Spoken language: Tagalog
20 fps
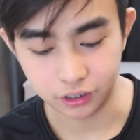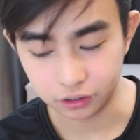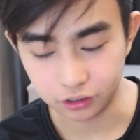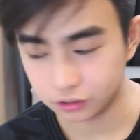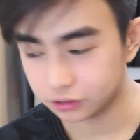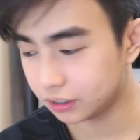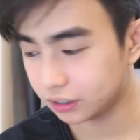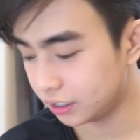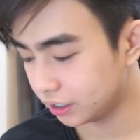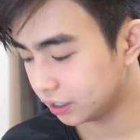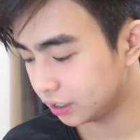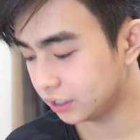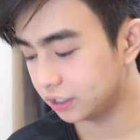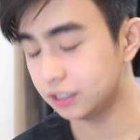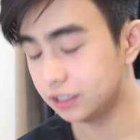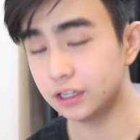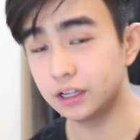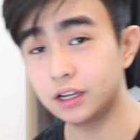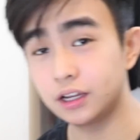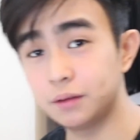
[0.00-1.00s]
ito talaga
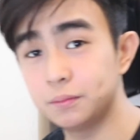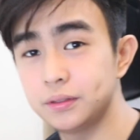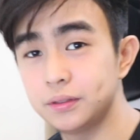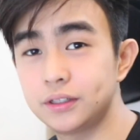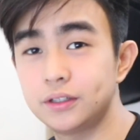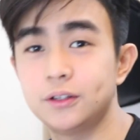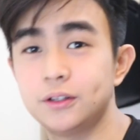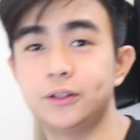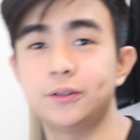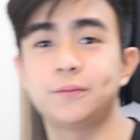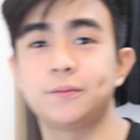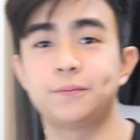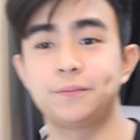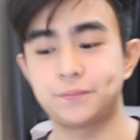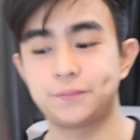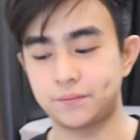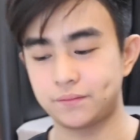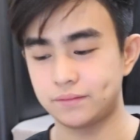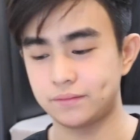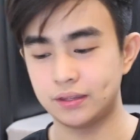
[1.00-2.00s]
ginagamit ko.
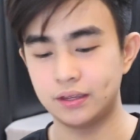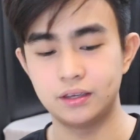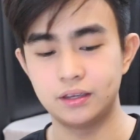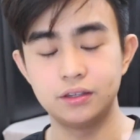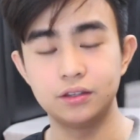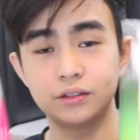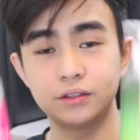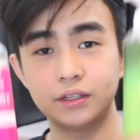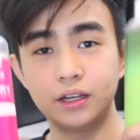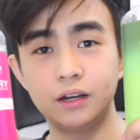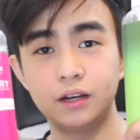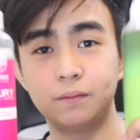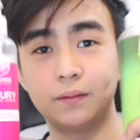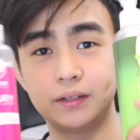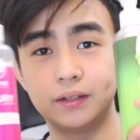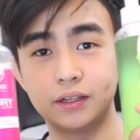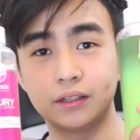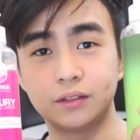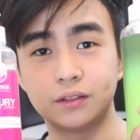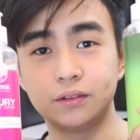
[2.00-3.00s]
Yung
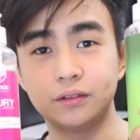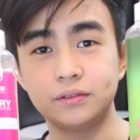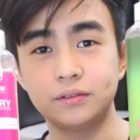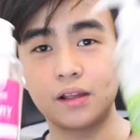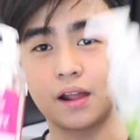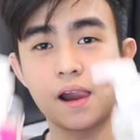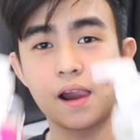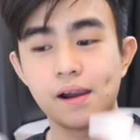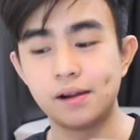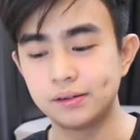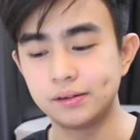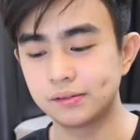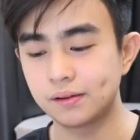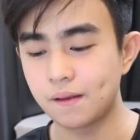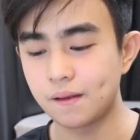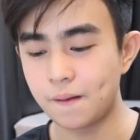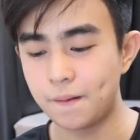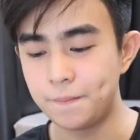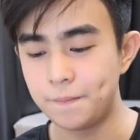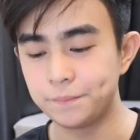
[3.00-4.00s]
dalawa na to.
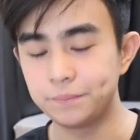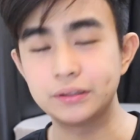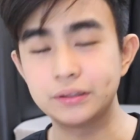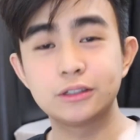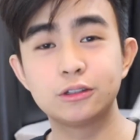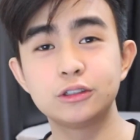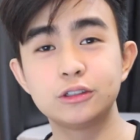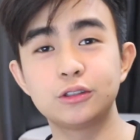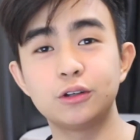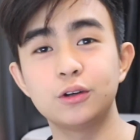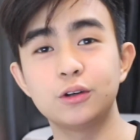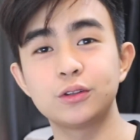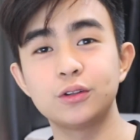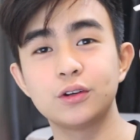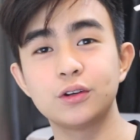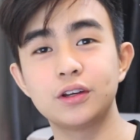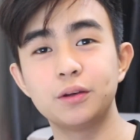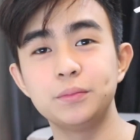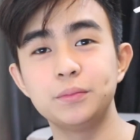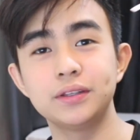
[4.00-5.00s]
Mas gusto ko
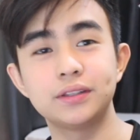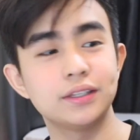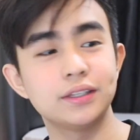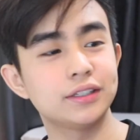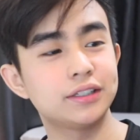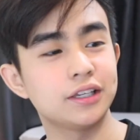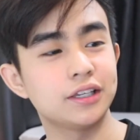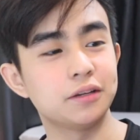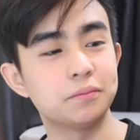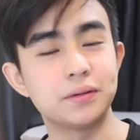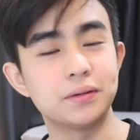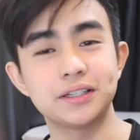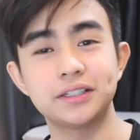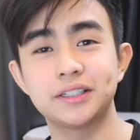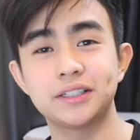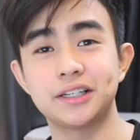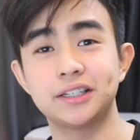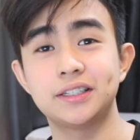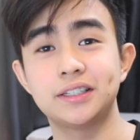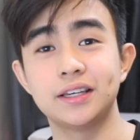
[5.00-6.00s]
tong gamitin sa
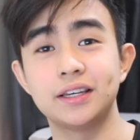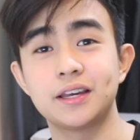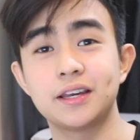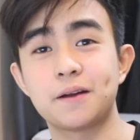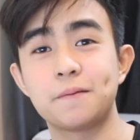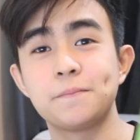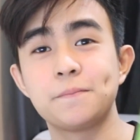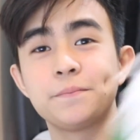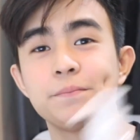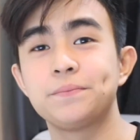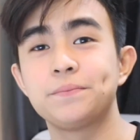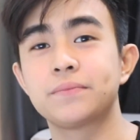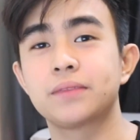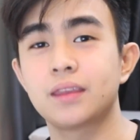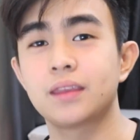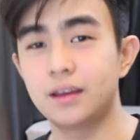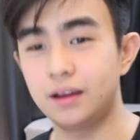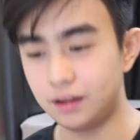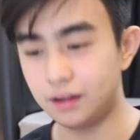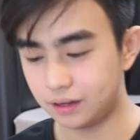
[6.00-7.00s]
labas kasi
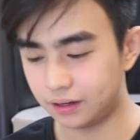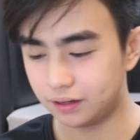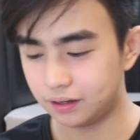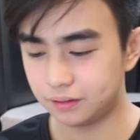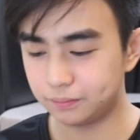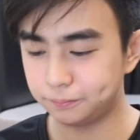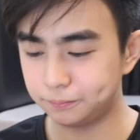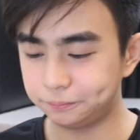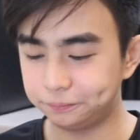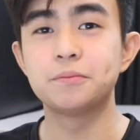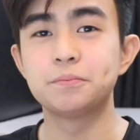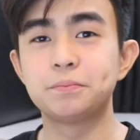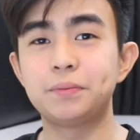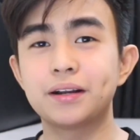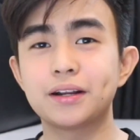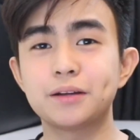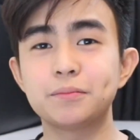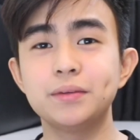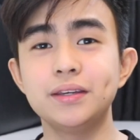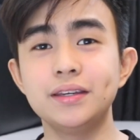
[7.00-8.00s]
um,
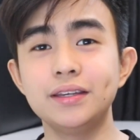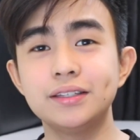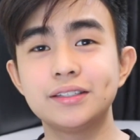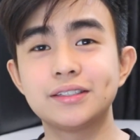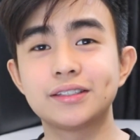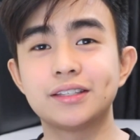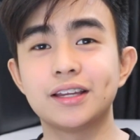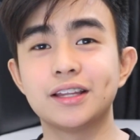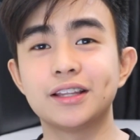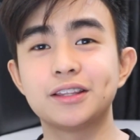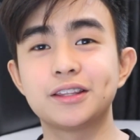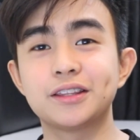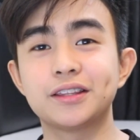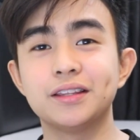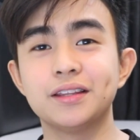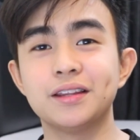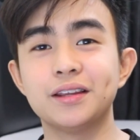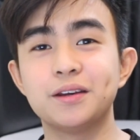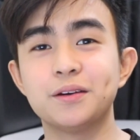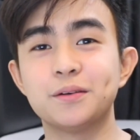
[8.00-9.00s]
parang may instant
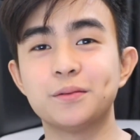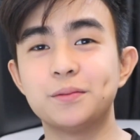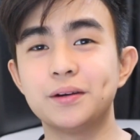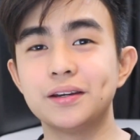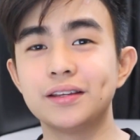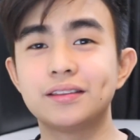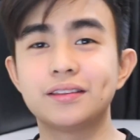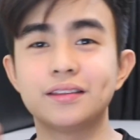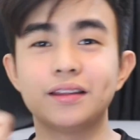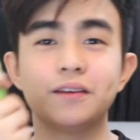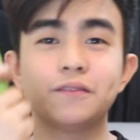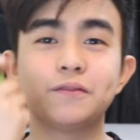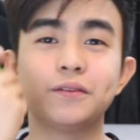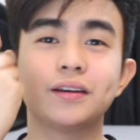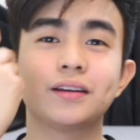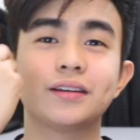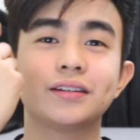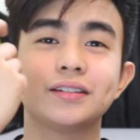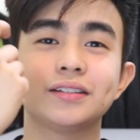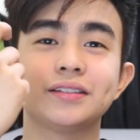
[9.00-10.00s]
white
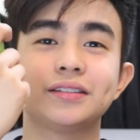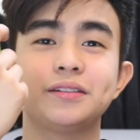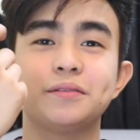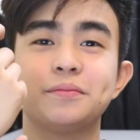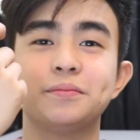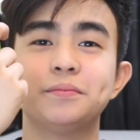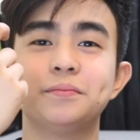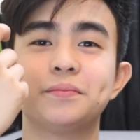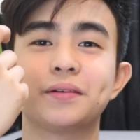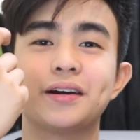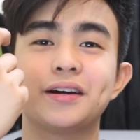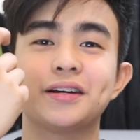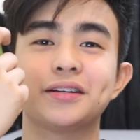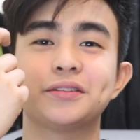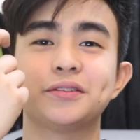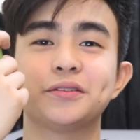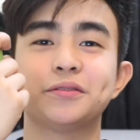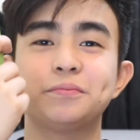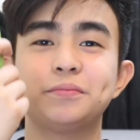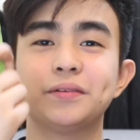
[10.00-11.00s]
effect siya sa
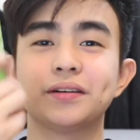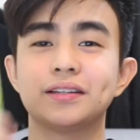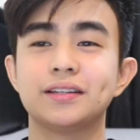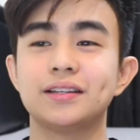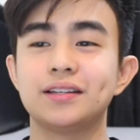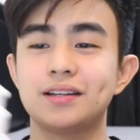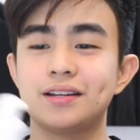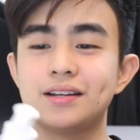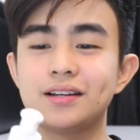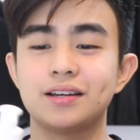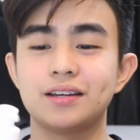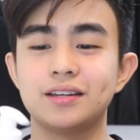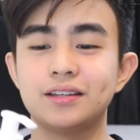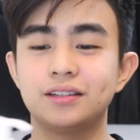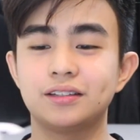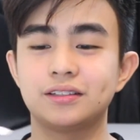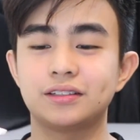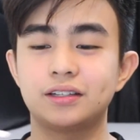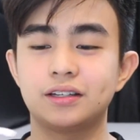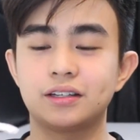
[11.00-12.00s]
braso pag nilalagay mo
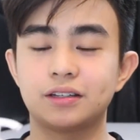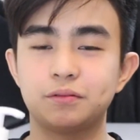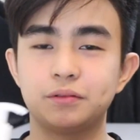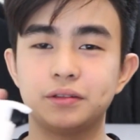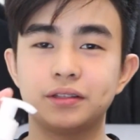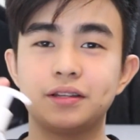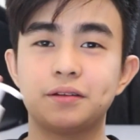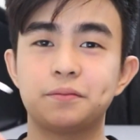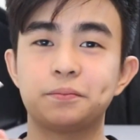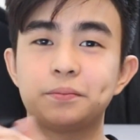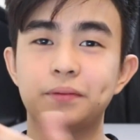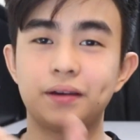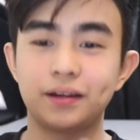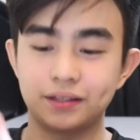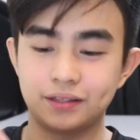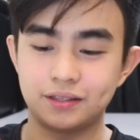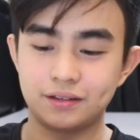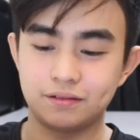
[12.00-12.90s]
siya. Pakita